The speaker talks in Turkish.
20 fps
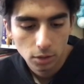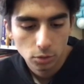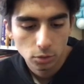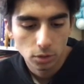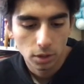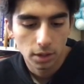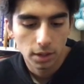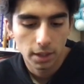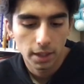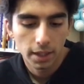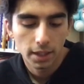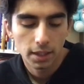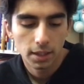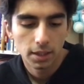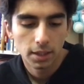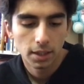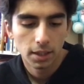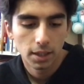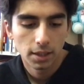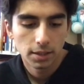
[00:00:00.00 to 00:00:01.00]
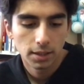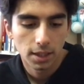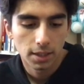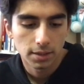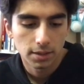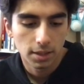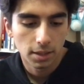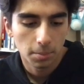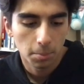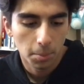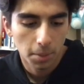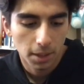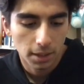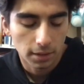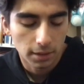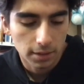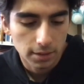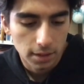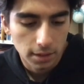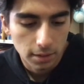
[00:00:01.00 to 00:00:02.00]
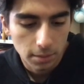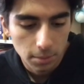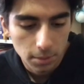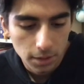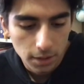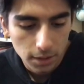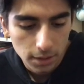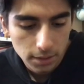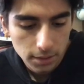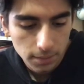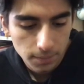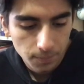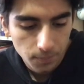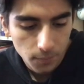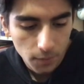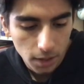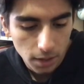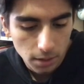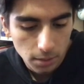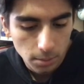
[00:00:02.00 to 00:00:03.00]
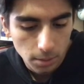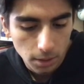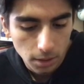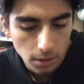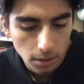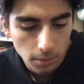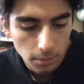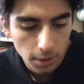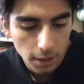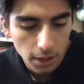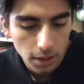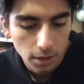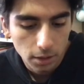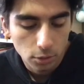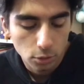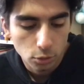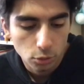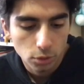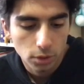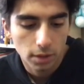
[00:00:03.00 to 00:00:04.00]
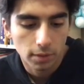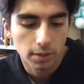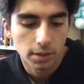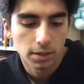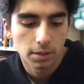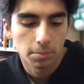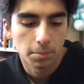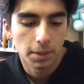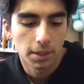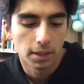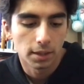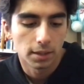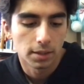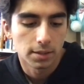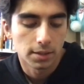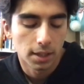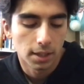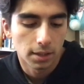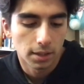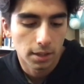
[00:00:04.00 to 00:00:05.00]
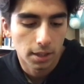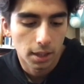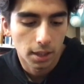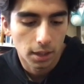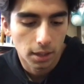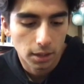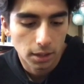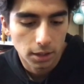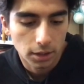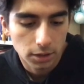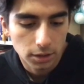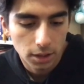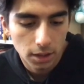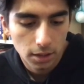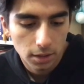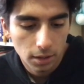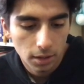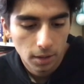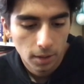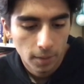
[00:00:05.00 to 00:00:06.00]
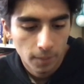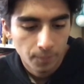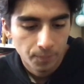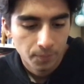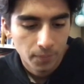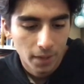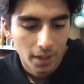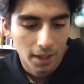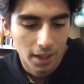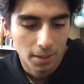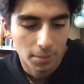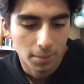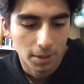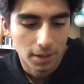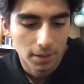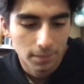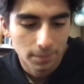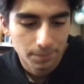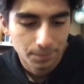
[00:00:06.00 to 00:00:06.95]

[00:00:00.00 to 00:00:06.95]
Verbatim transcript: şu an 50'yi geçersek bir yıldız alabiliriz. Hadi bakalım. 53 evet bir yıldız aldık arkadaşlar. Ama